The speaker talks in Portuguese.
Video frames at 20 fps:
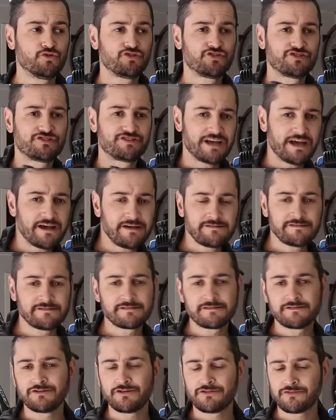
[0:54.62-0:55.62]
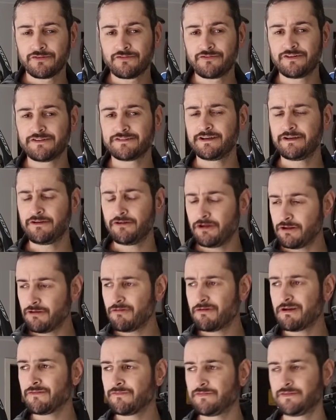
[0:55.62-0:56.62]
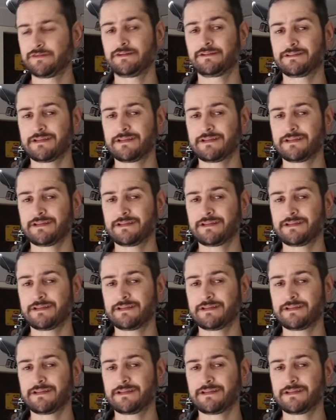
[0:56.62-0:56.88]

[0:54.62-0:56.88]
os testes que nós vamos fazer, e olha que eu quero fazer